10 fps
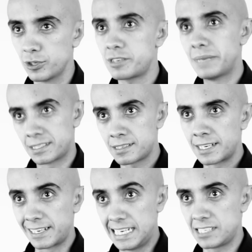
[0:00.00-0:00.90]
12 meses
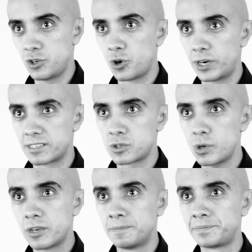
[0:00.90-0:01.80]
en relación con ese
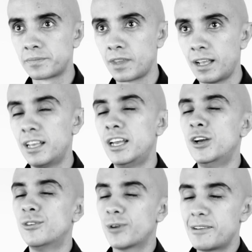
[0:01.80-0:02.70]
sueño.
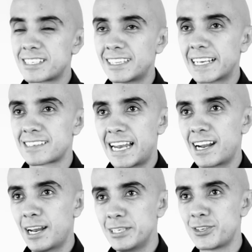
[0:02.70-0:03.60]
Una vez que tengas
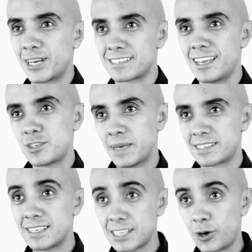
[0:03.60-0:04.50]
clara la visión a seis
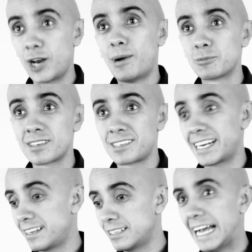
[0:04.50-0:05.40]
meses, ahora lo vamos a
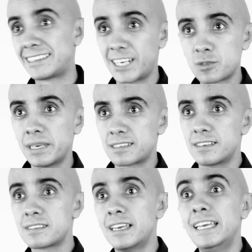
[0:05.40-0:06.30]
hacer a tres
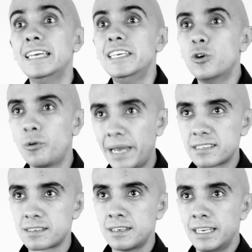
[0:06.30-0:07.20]
meses y un
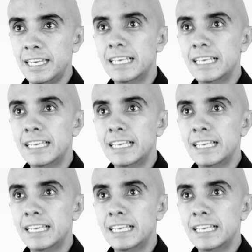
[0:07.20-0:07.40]
mes.